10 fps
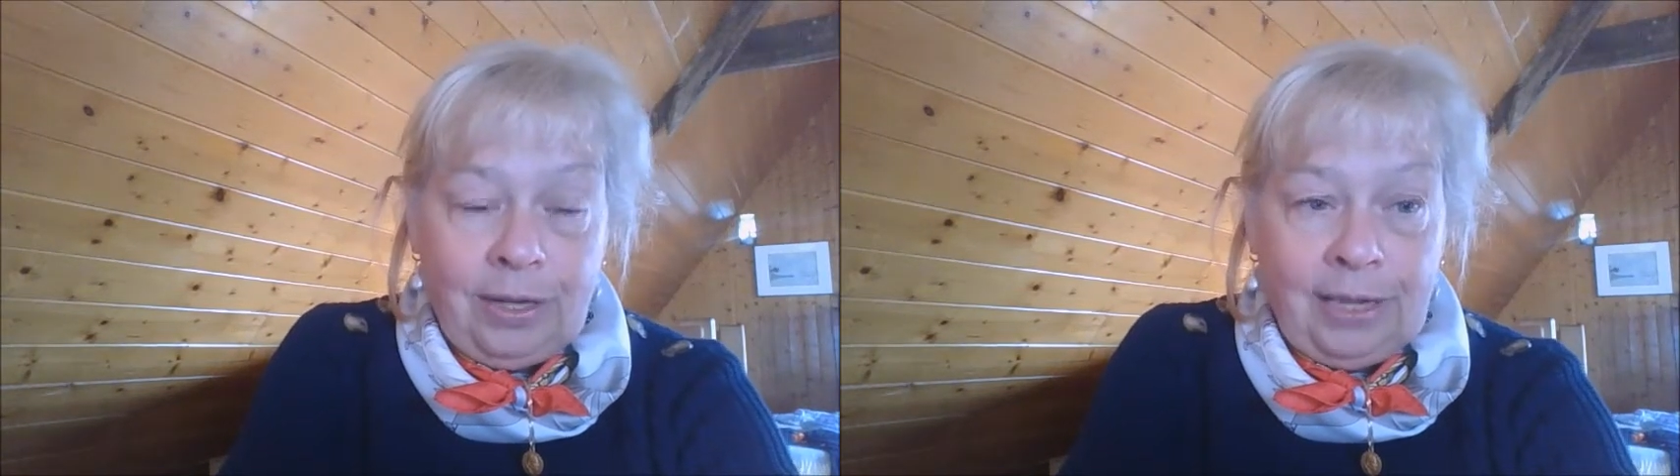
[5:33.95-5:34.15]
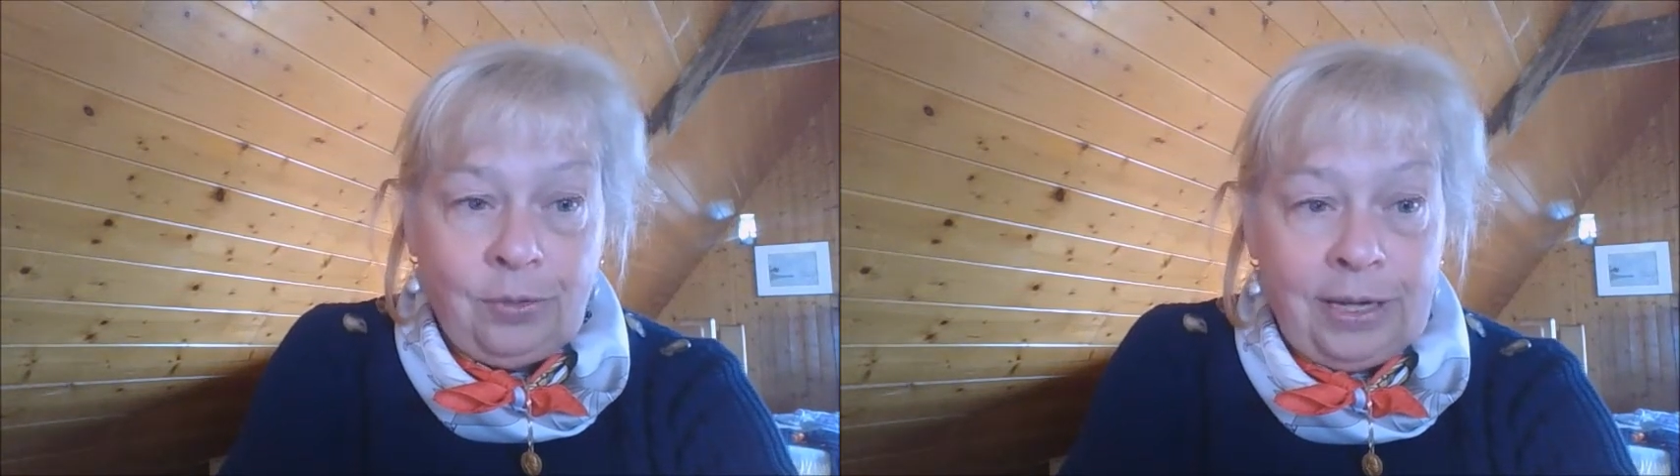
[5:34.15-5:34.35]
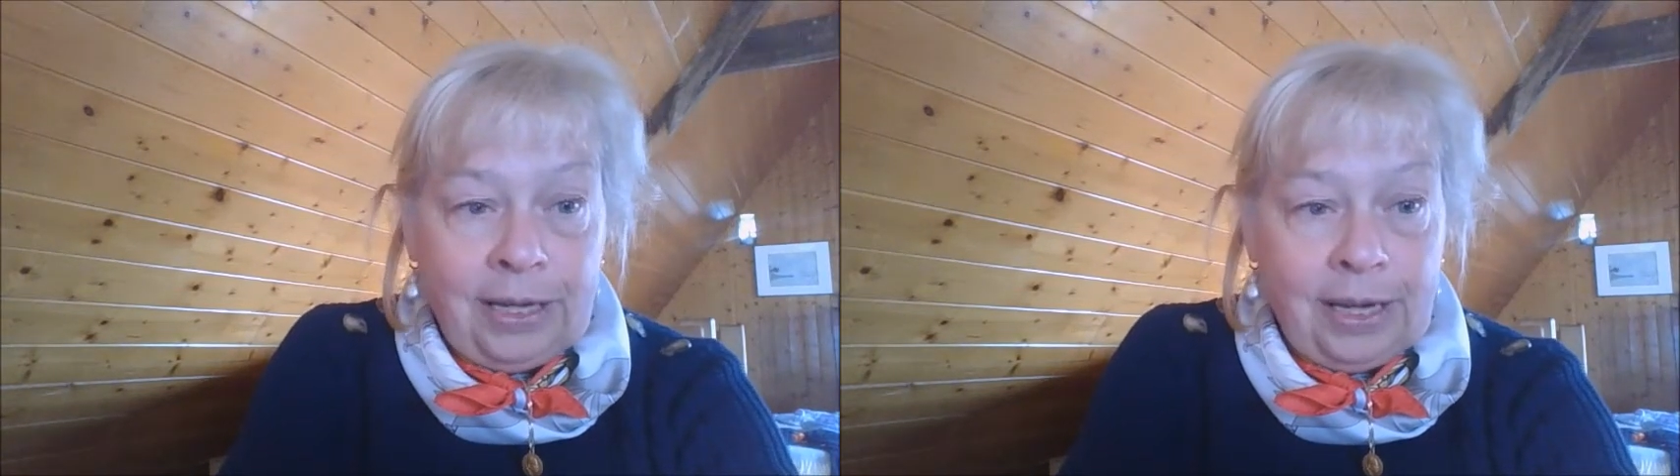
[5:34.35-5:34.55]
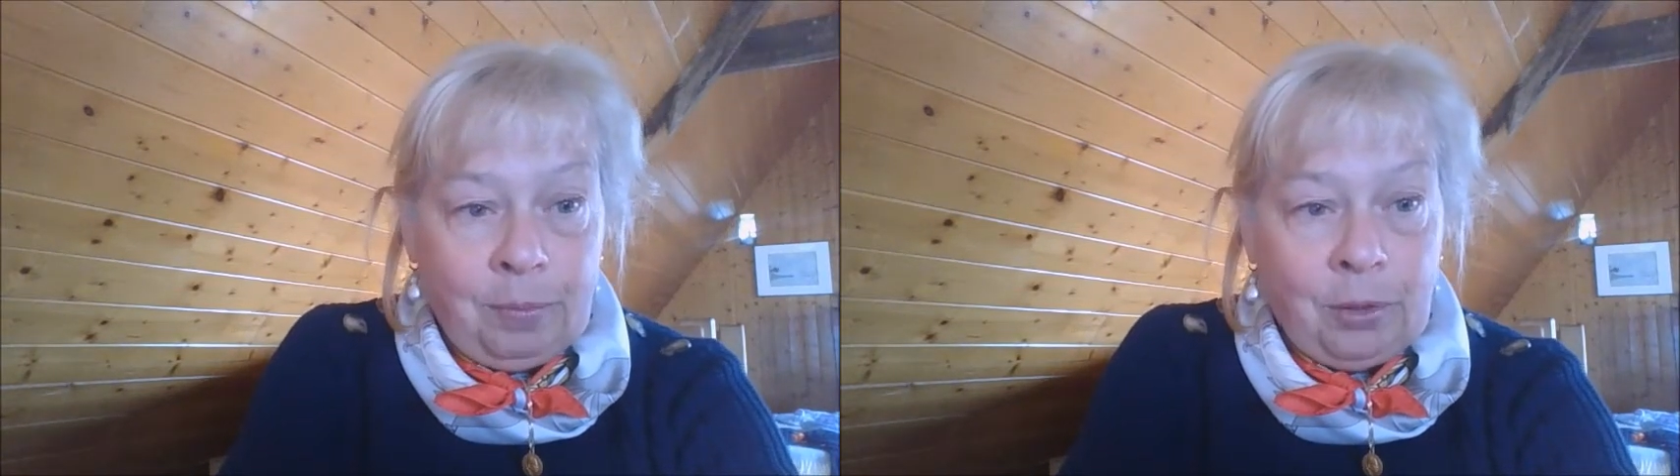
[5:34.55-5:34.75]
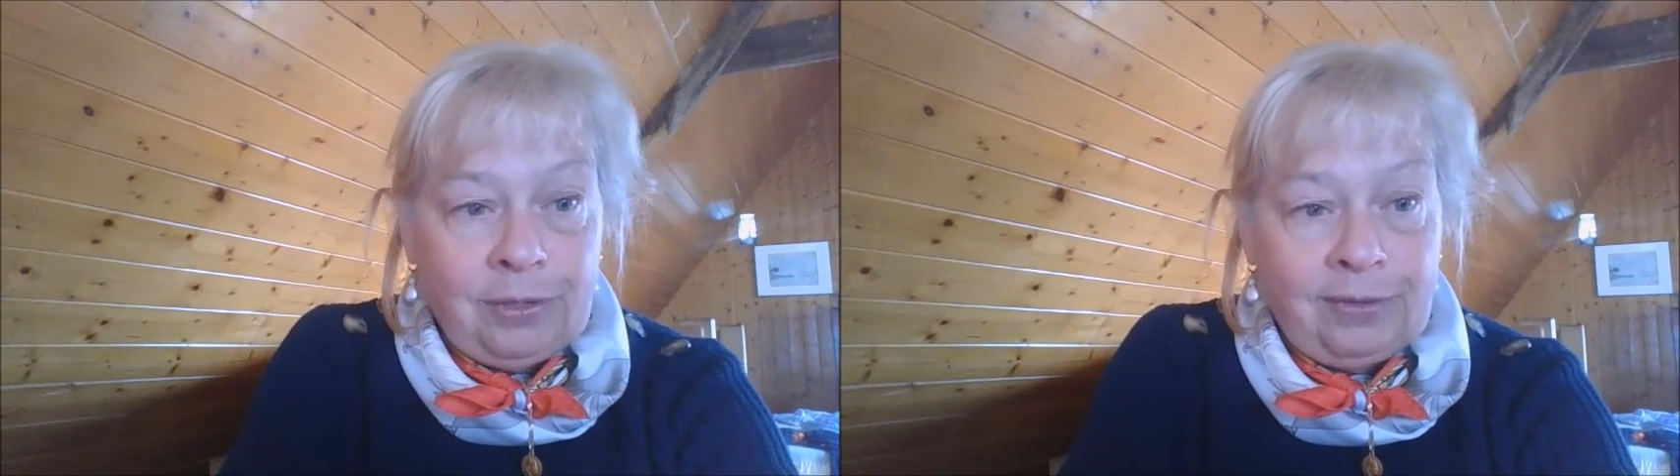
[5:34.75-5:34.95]
catholiques et
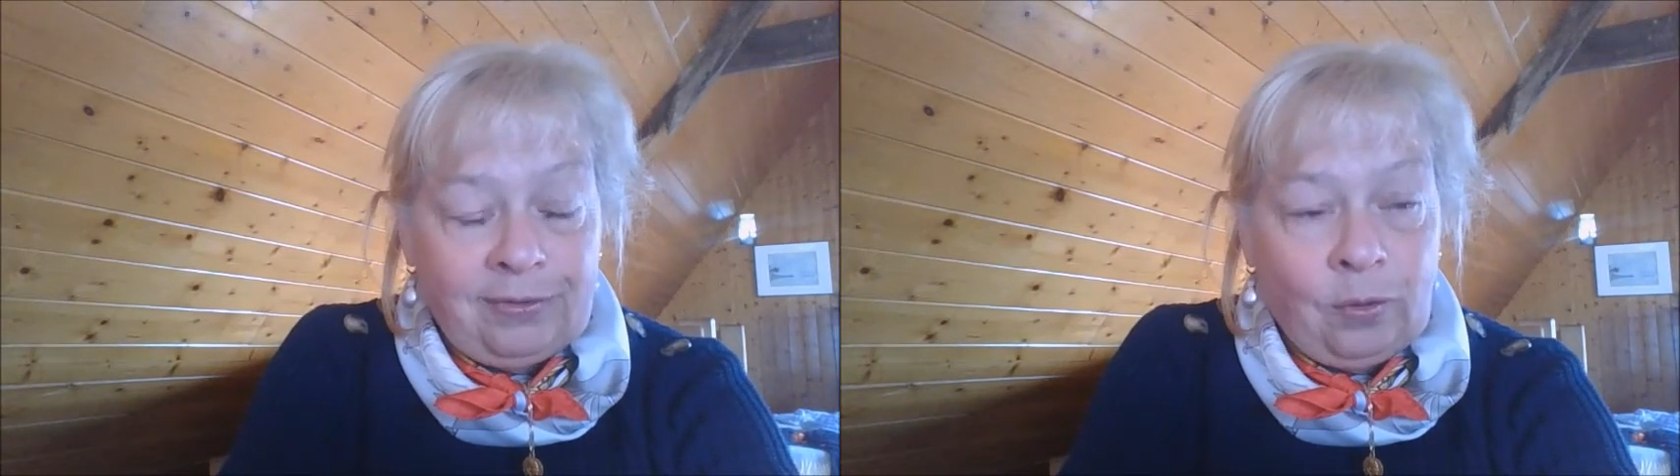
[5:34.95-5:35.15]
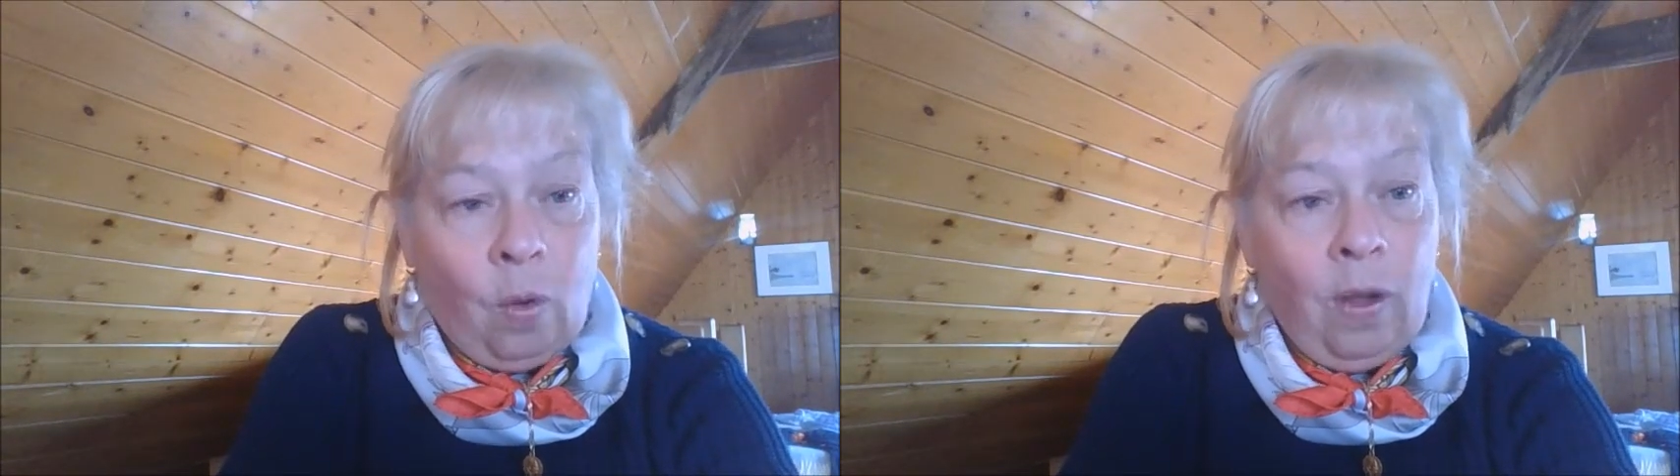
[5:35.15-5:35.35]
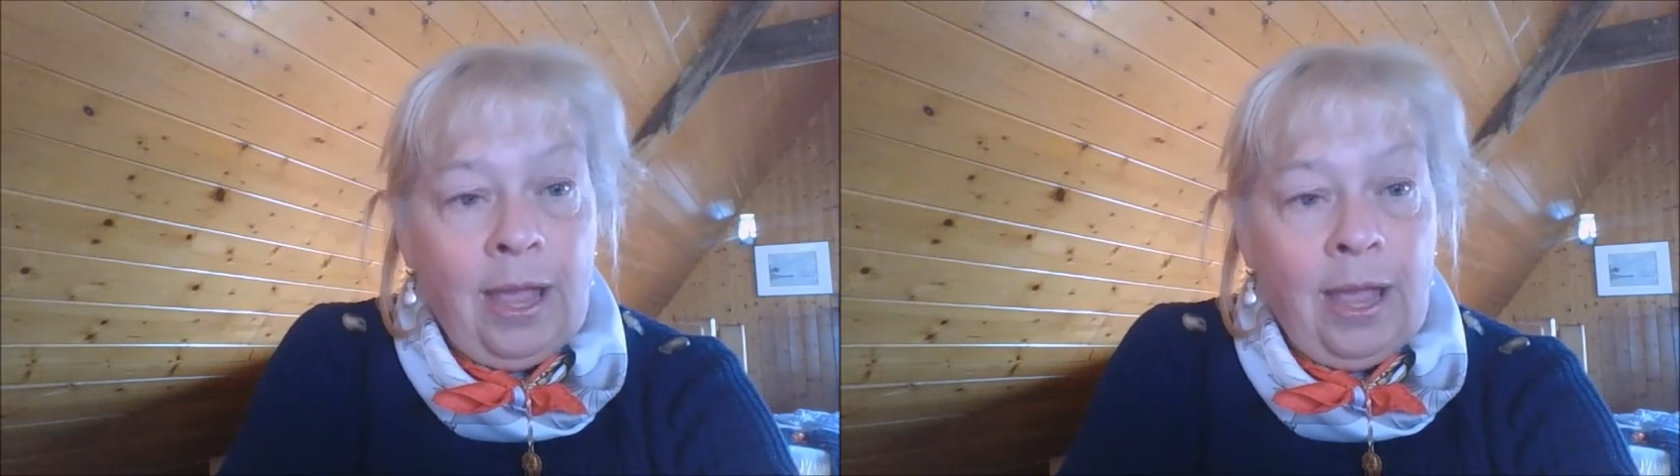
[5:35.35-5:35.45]
les protestants.